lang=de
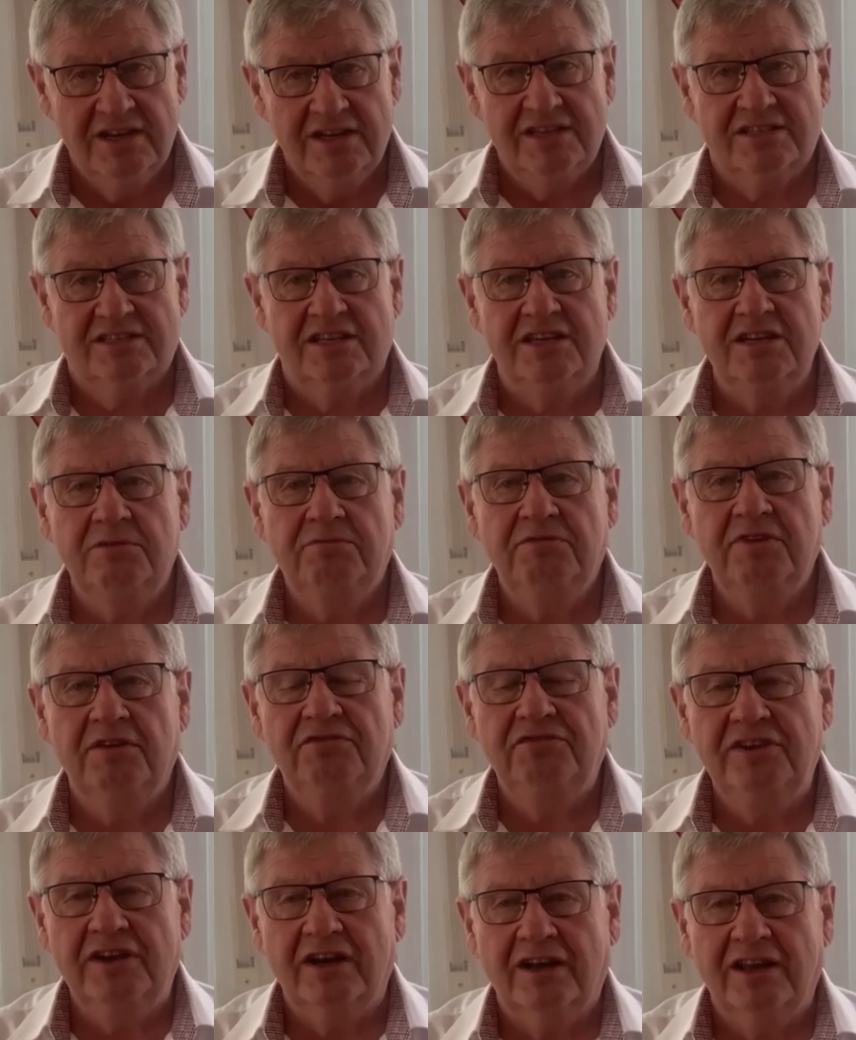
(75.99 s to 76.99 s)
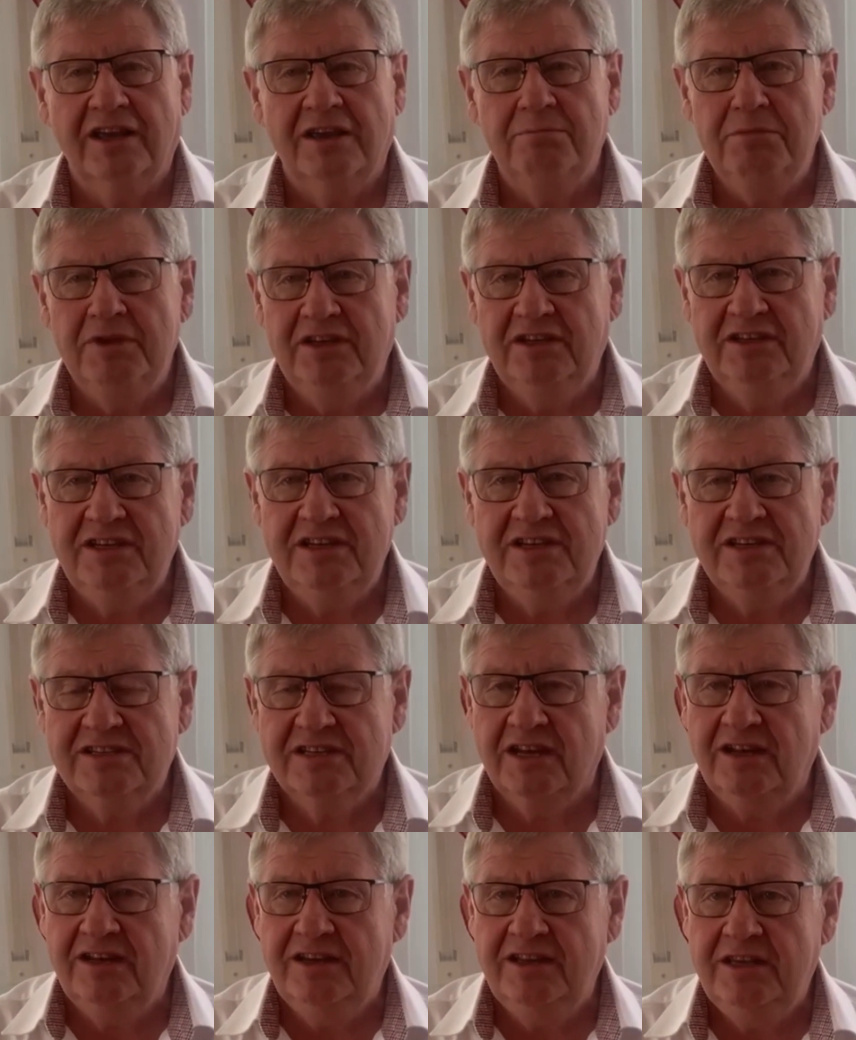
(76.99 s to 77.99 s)
Sind wir wirklich mit
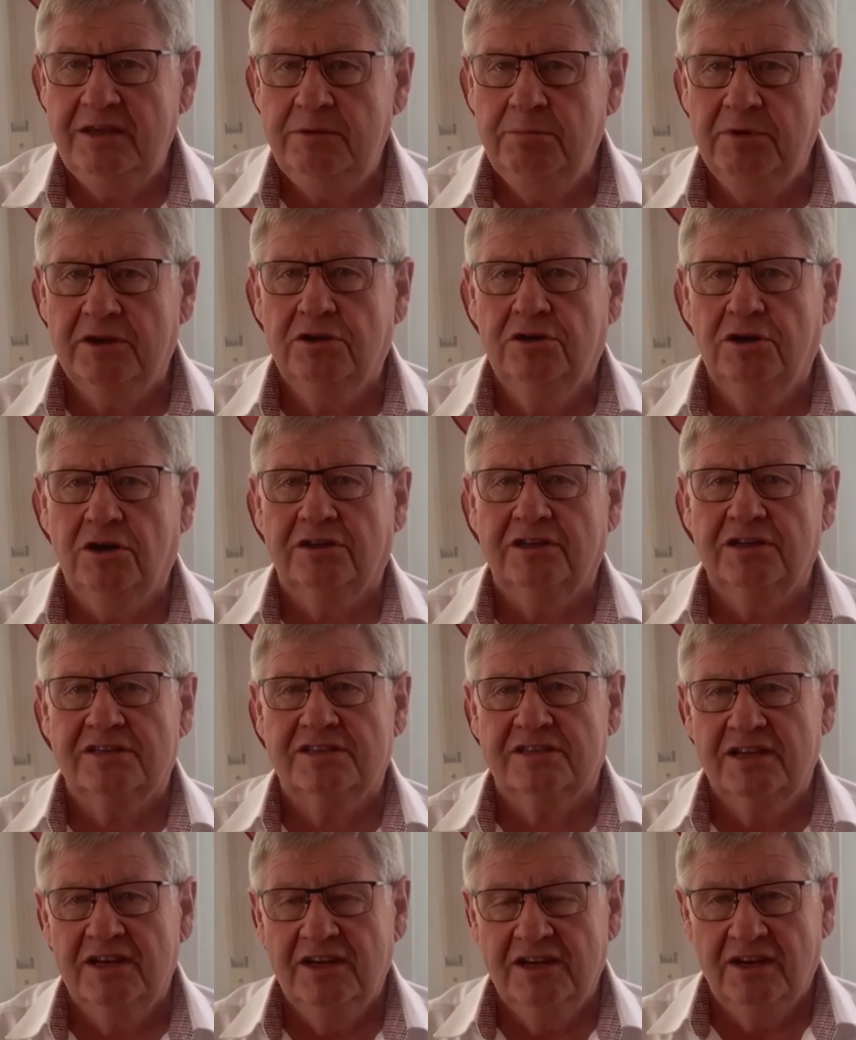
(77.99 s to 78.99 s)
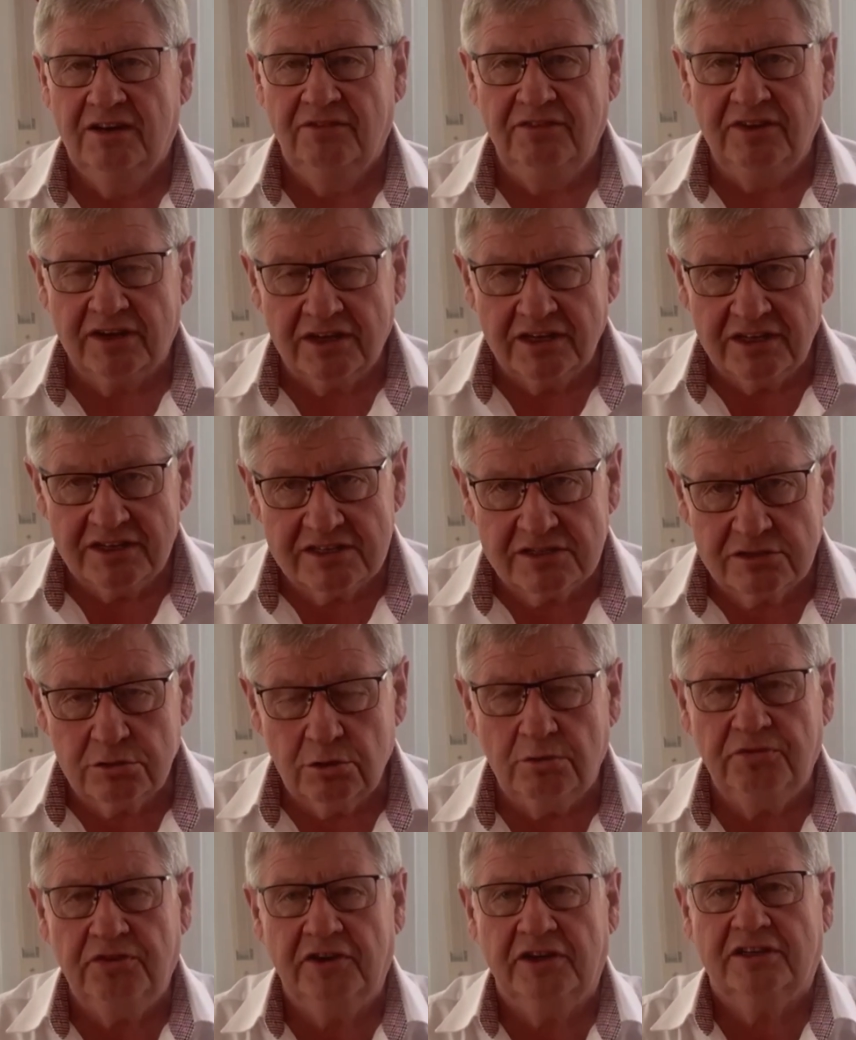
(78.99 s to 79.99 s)
dieser Liebe Gottes wirklich
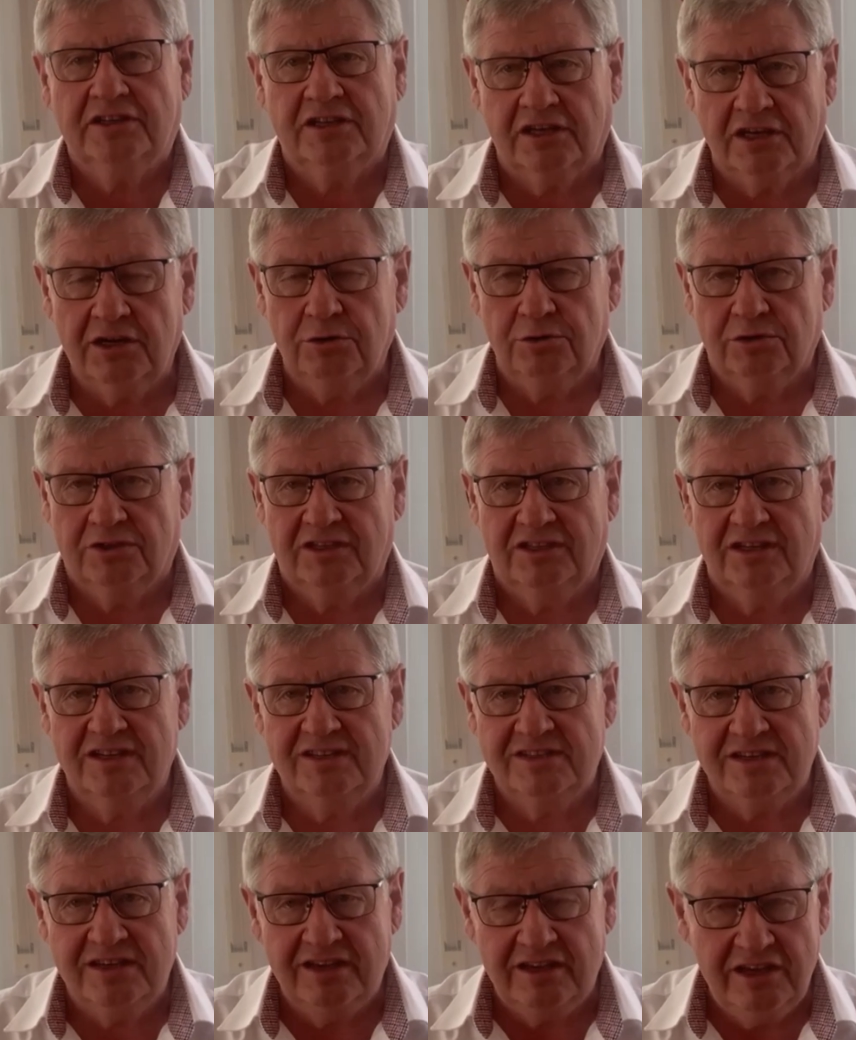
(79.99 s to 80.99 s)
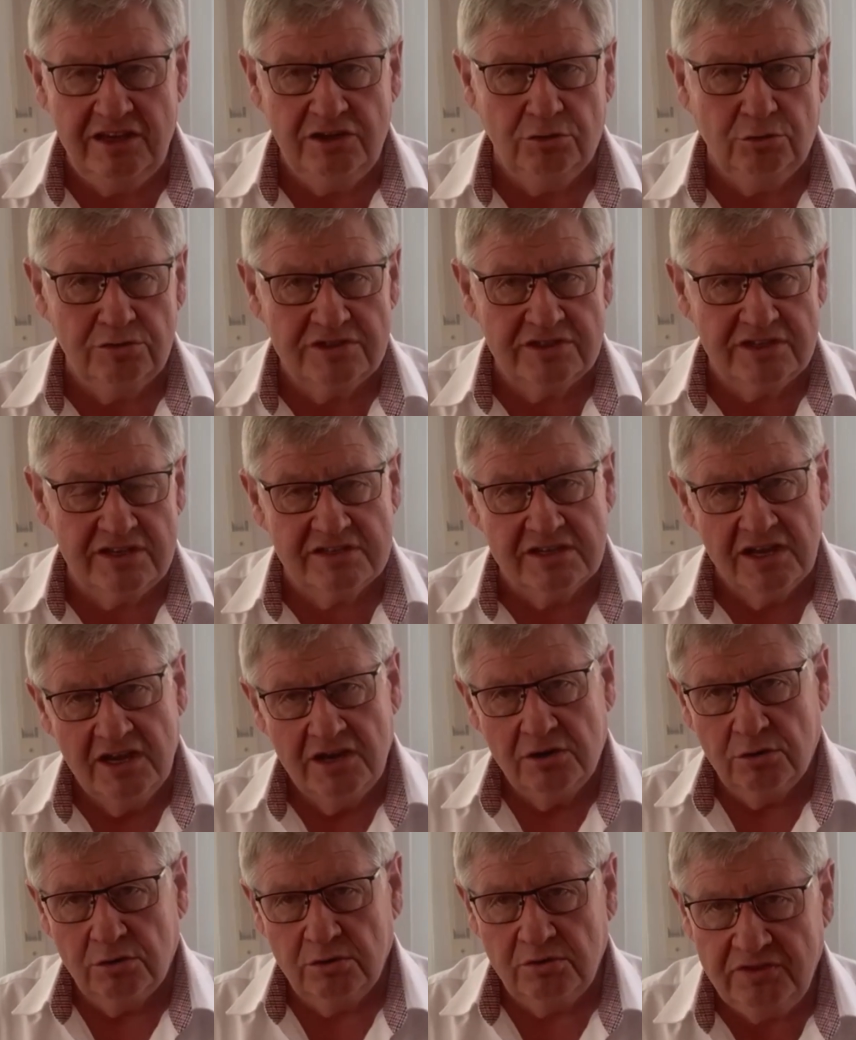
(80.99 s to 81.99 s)
so vertraut, dass sie in uns ist
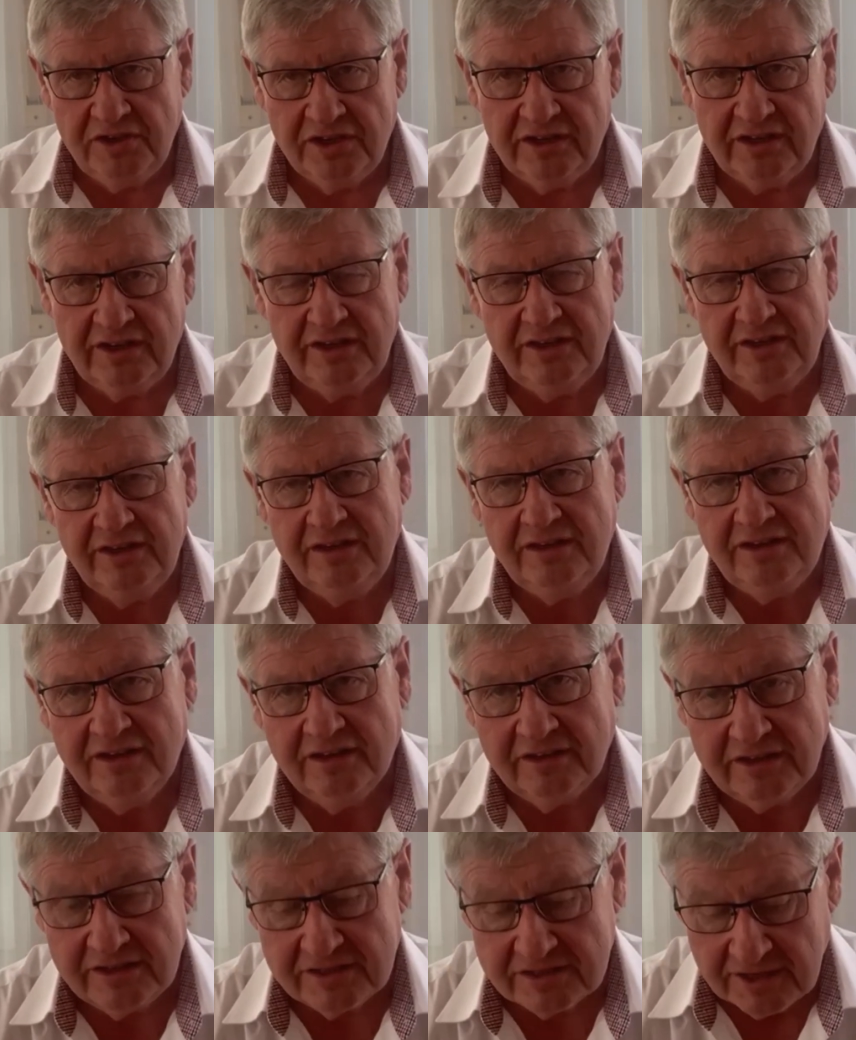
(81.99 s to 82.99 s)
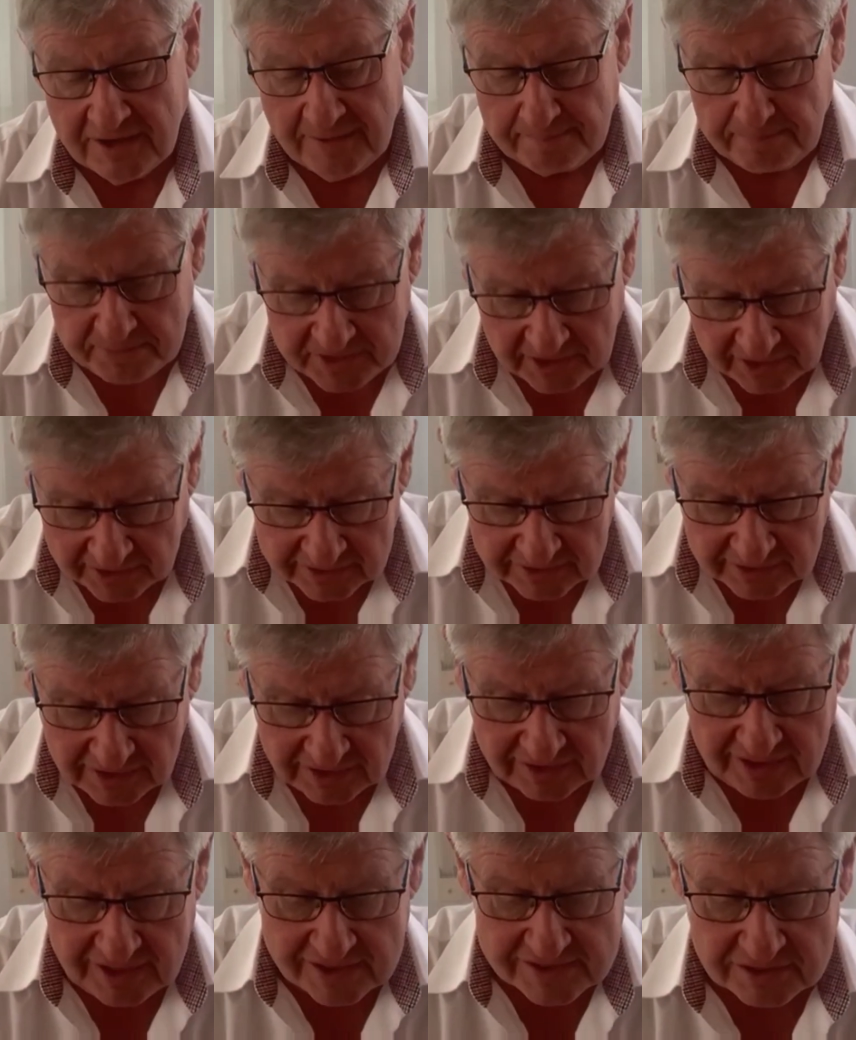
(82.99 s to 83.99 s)
und wir in ihr ist. Dann
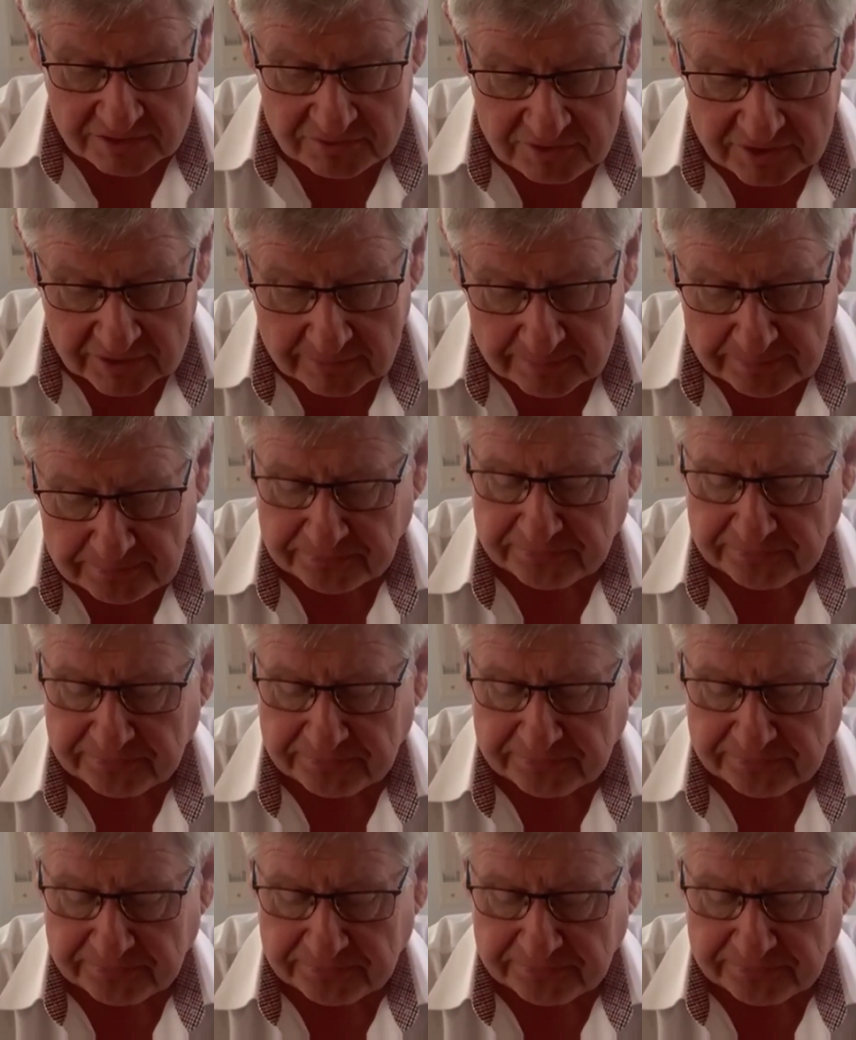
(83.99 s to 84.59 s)
lesen wir,